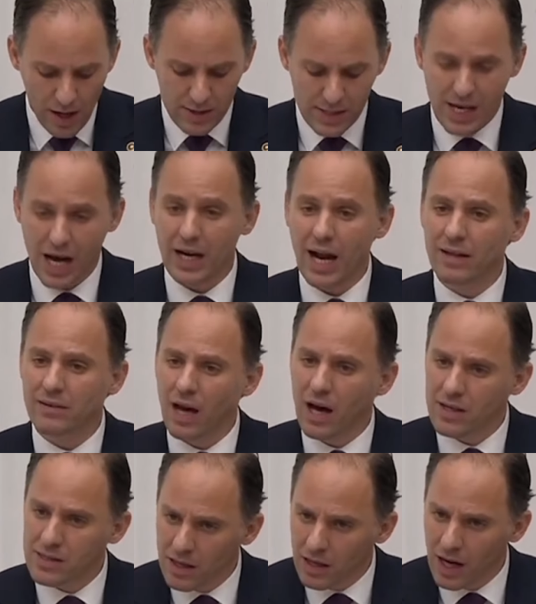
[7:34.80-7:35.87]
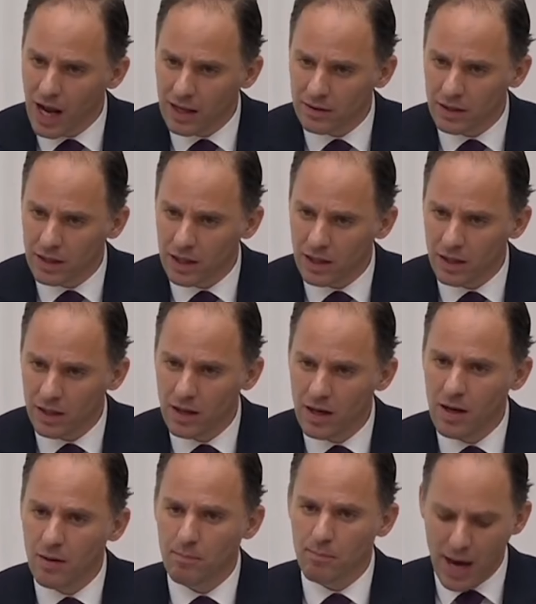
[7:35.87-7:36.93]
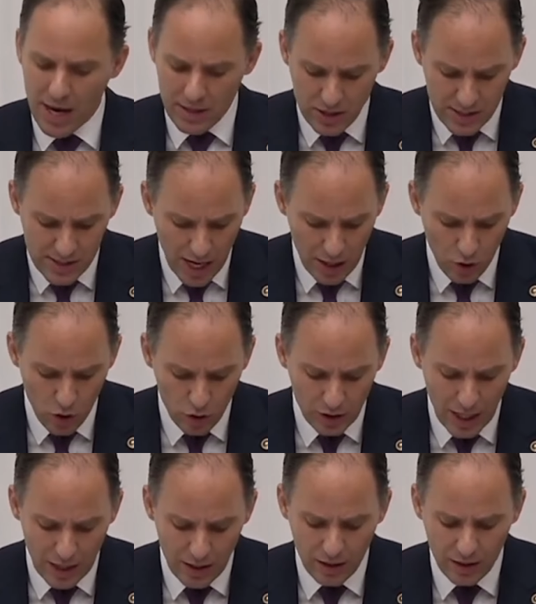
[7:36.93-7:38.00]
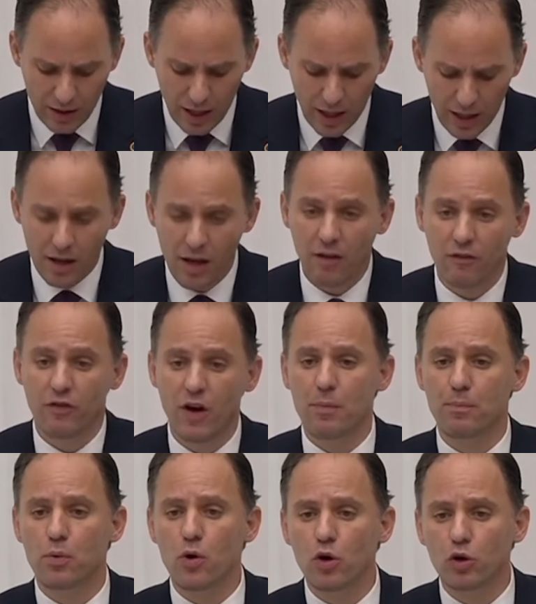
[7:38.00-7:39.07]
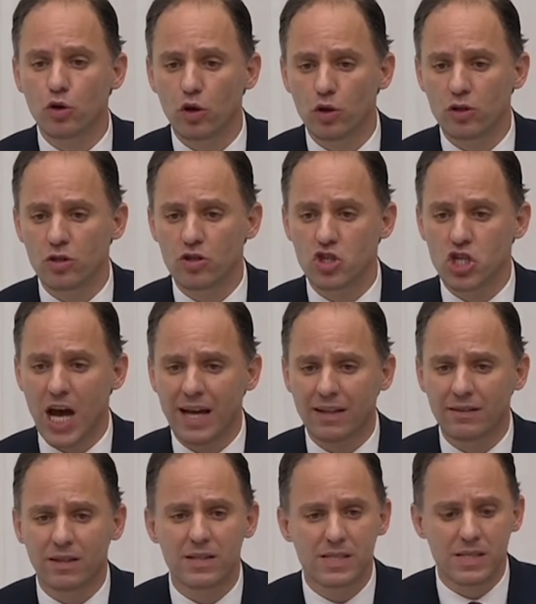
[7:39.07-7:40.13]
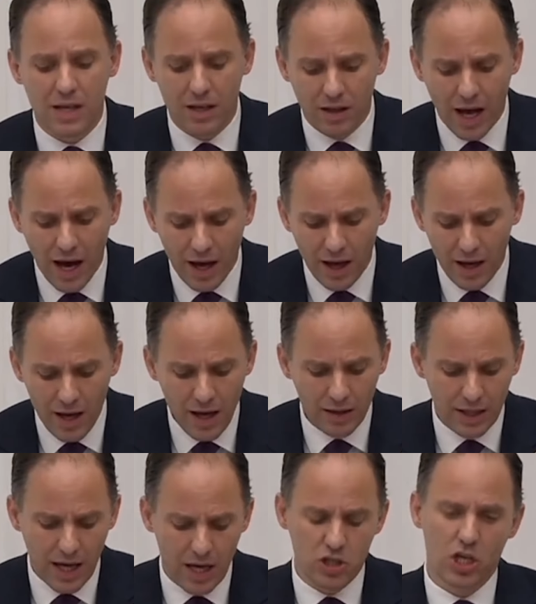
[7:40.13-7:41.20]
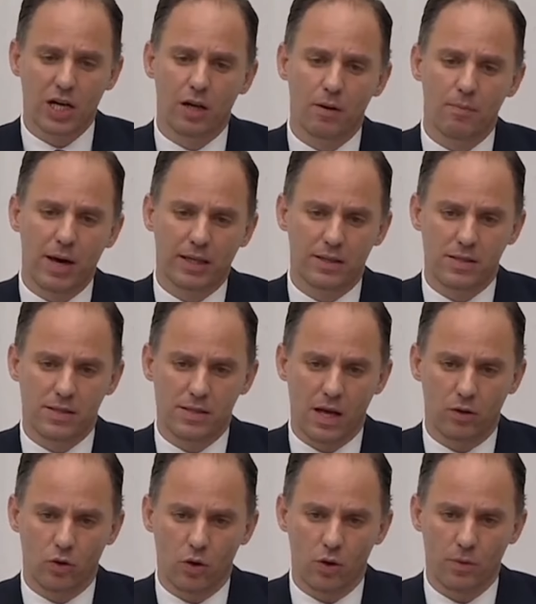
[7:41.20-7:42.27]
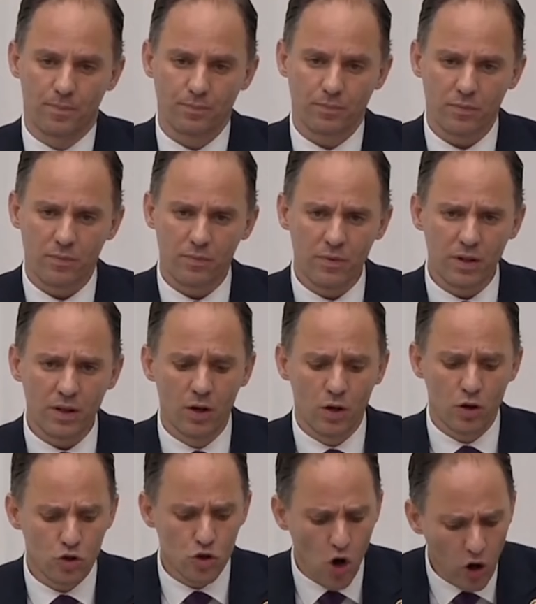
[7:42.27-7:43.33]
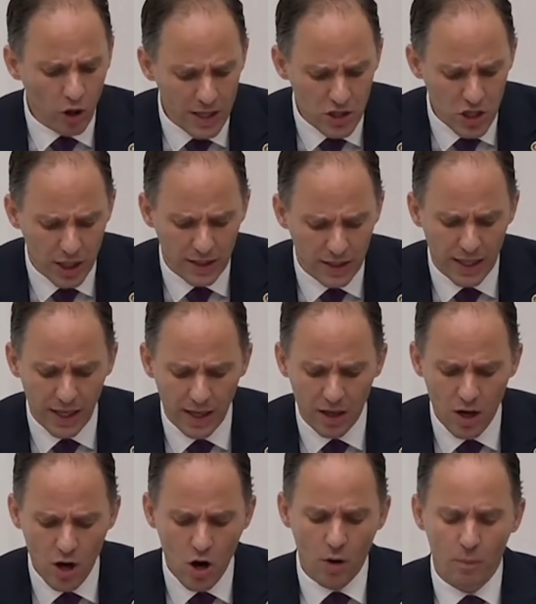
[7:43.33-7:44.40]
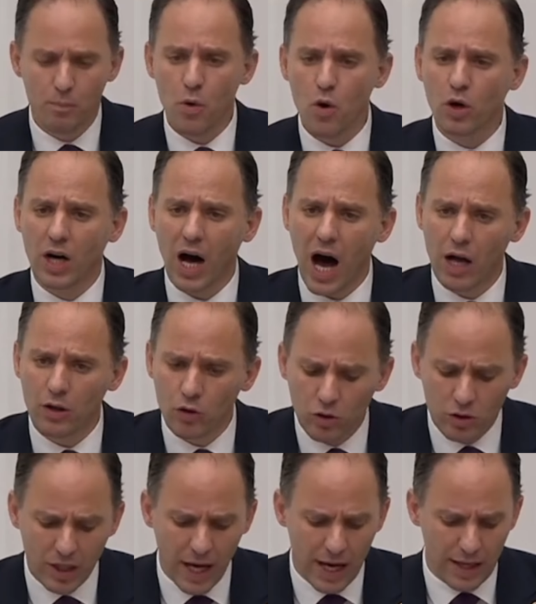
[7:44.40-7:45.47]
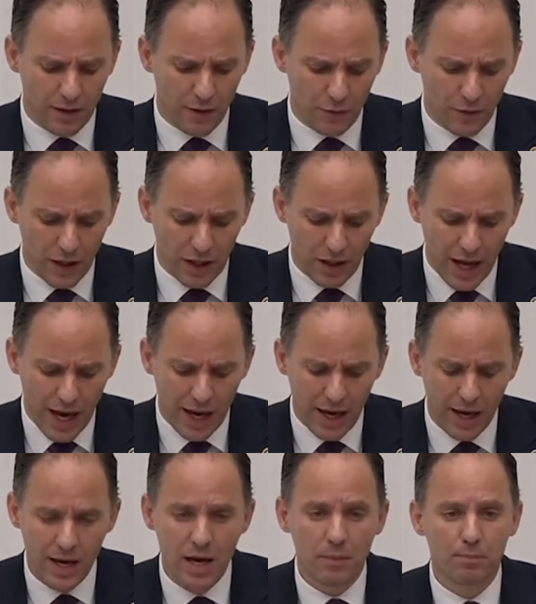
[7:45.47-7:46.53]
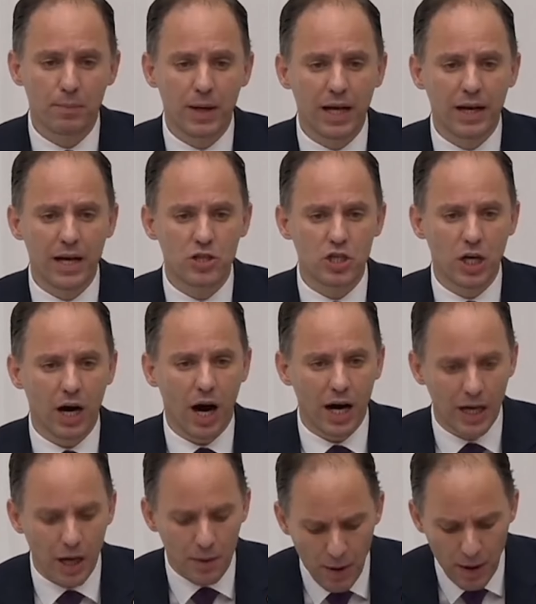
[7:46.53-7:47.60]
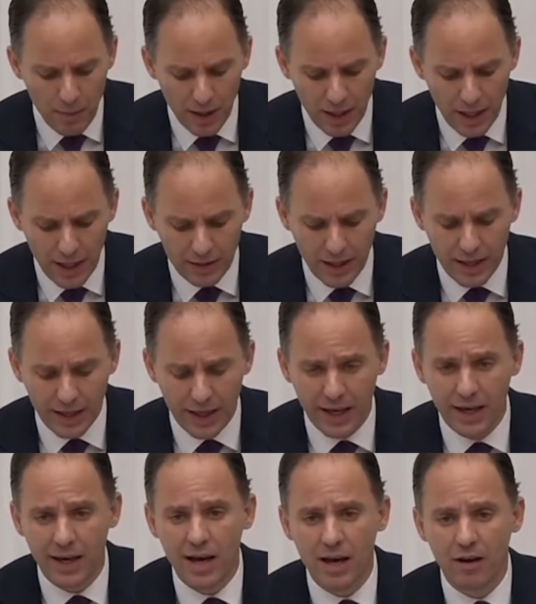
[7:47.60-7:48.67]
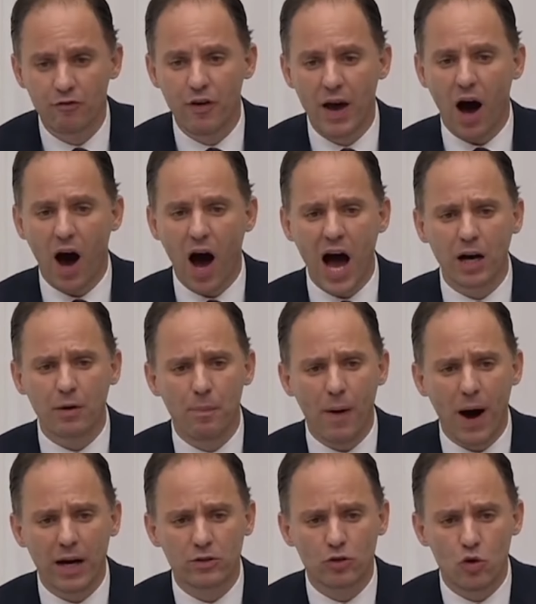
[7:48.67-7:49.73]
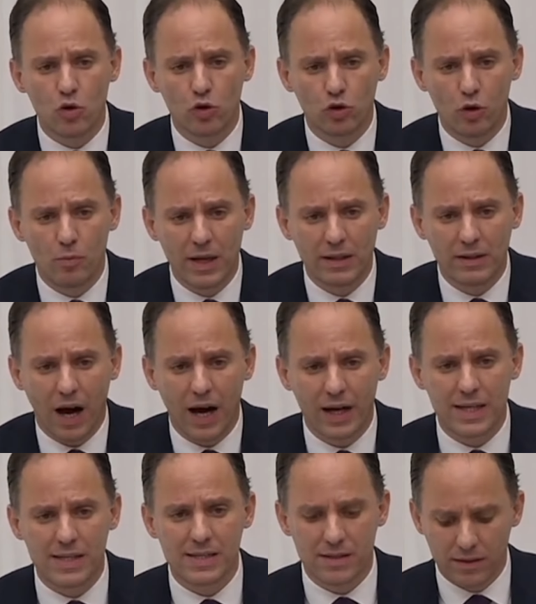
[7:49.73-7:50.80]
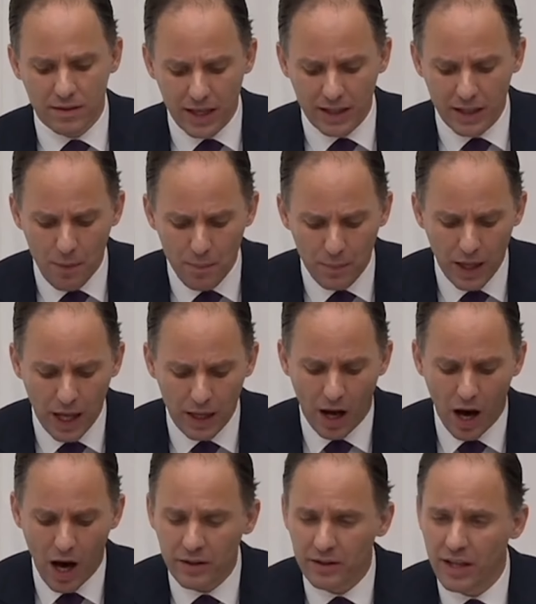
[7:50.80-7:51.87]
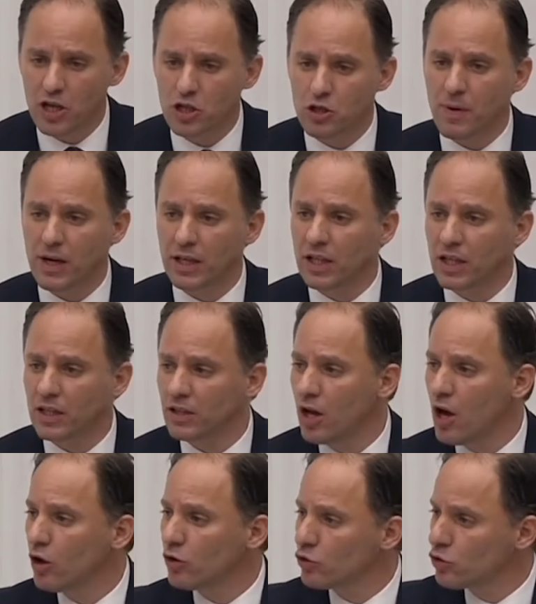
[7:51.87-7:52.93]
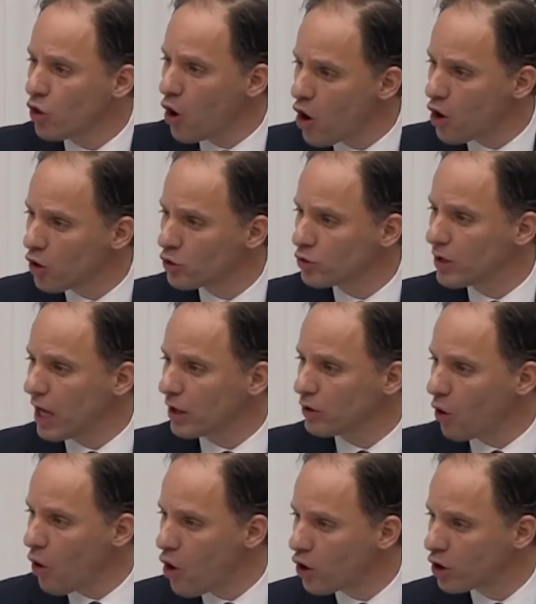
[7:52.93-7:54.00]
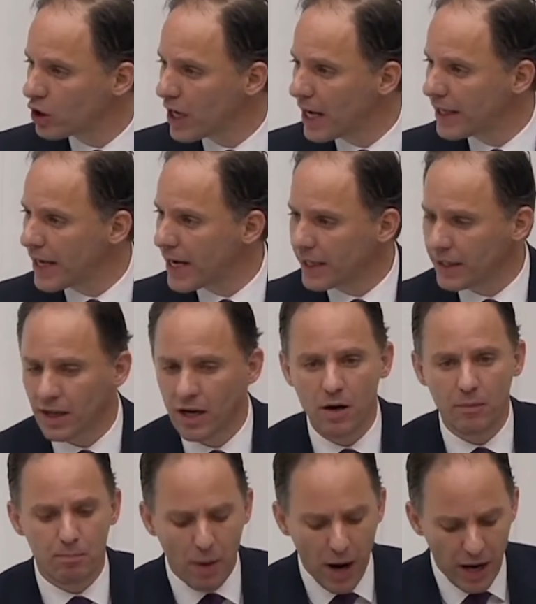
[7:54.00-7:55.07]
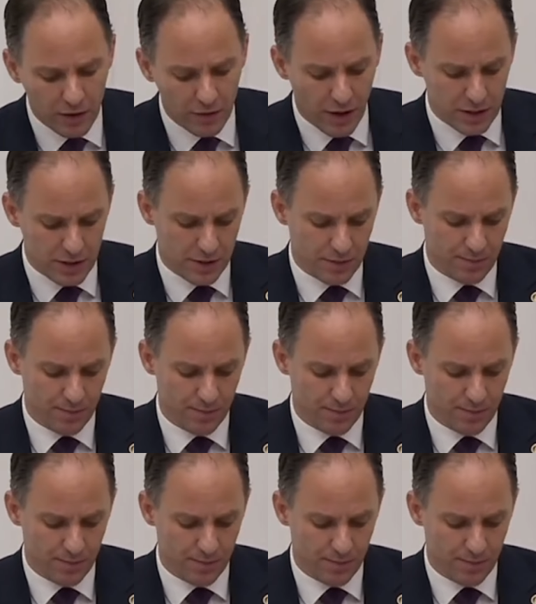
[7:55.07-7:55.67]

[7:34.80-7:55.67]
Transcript: Sarayda hazırlandı, meclise gönderildi ve bugün jet hızıyla geçirilmek isteniyor. Çok açık ki bu kanun teklifiyle Birleşik Arap Emirlikleri ve AK Parti hükümeti arasında yapılan anlaşmanın doğrudan organik bağı var.